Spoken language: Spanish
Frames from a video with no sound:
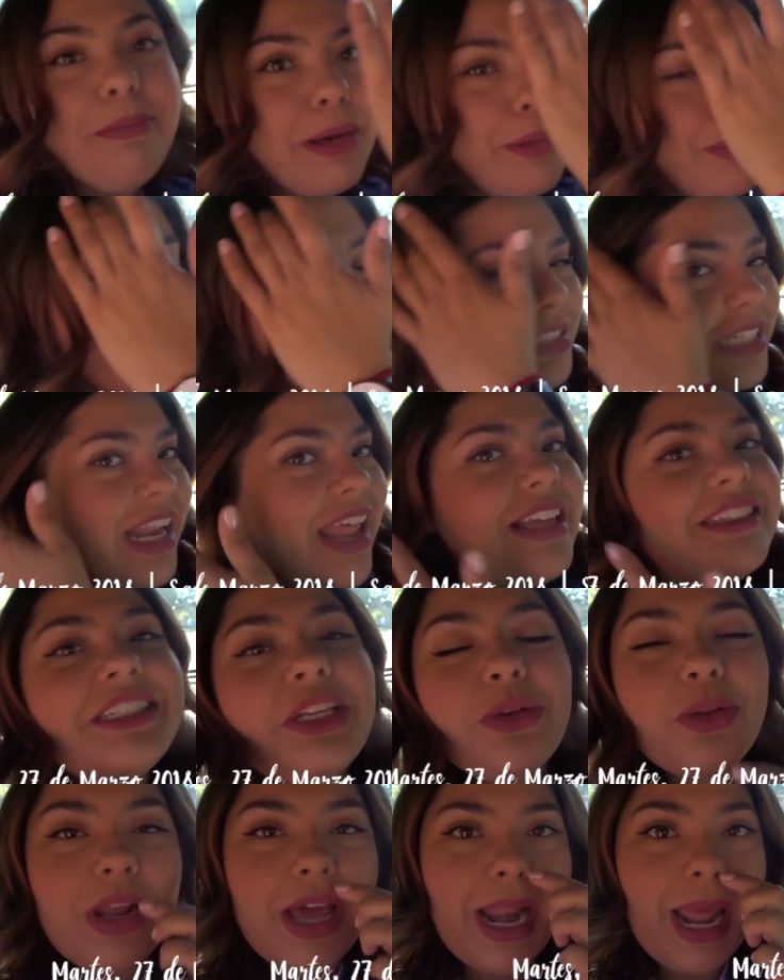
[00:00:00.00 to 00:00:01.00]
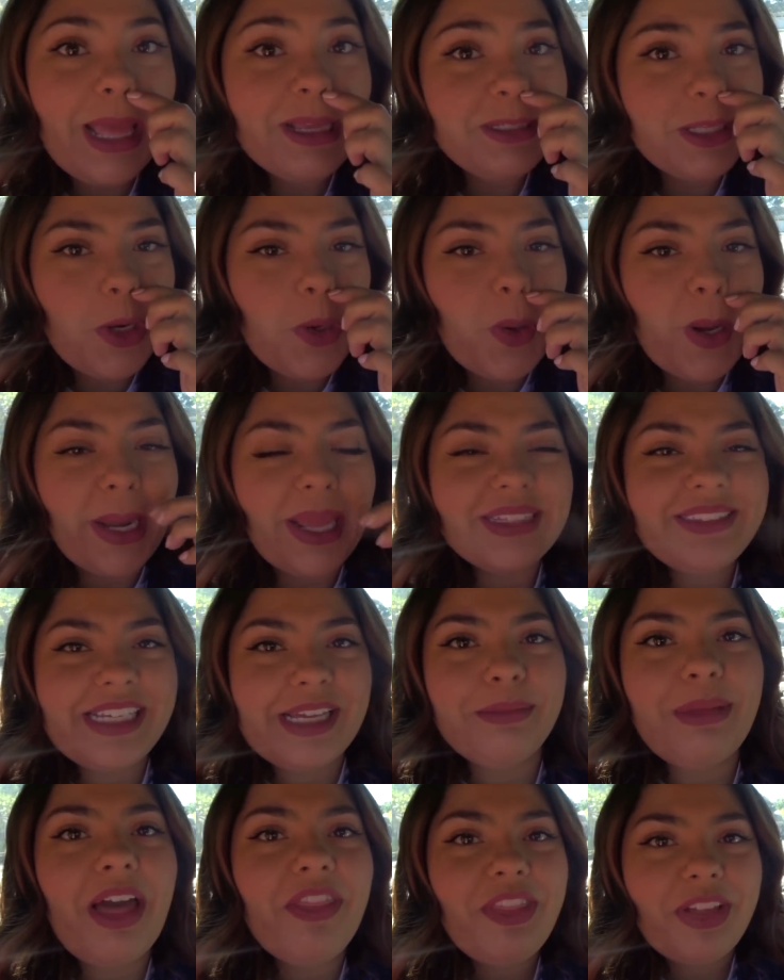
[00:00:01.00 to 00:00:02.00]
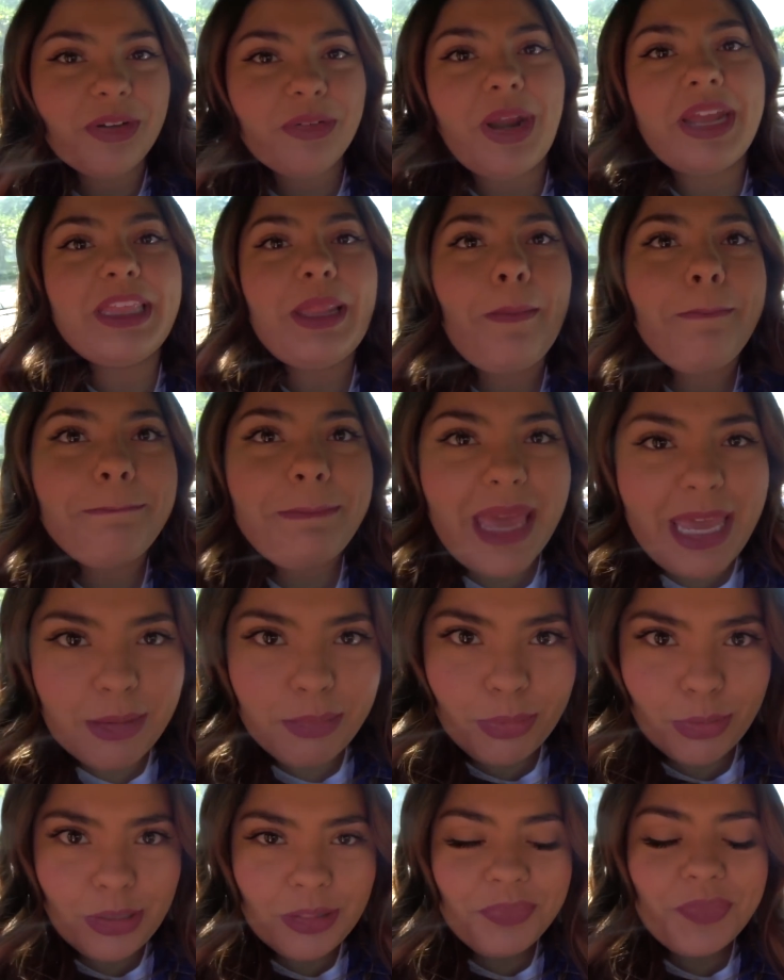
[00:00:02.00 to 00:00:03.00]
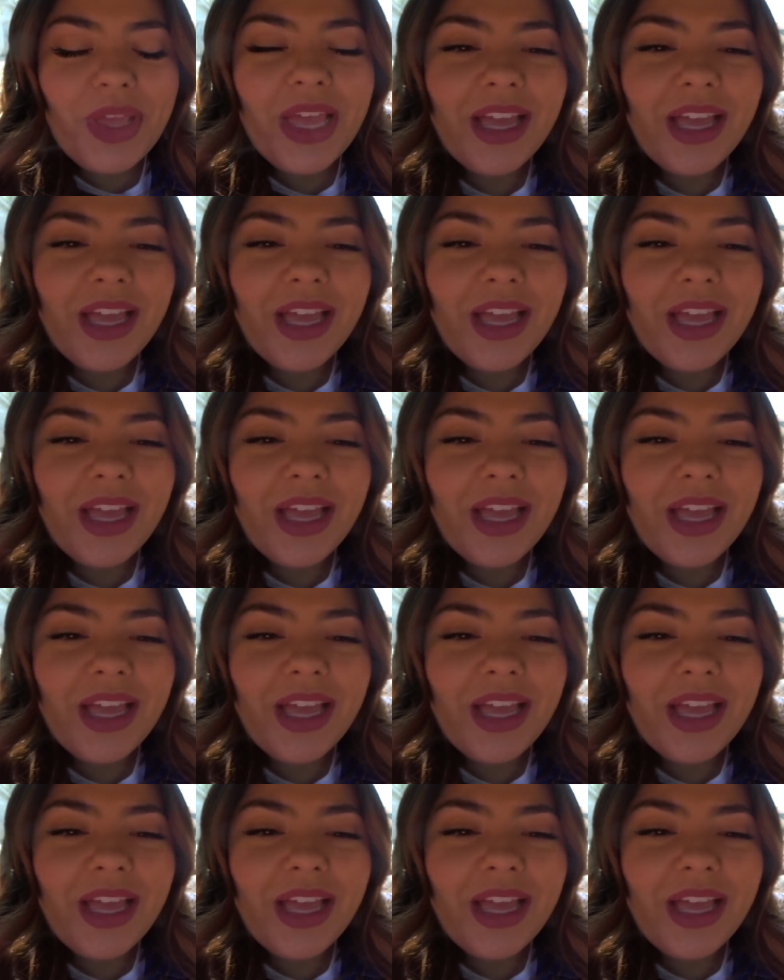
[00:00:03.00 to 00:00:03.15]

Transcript: Vamos a ir a desayunar a este lugar que se llama The Great Maple.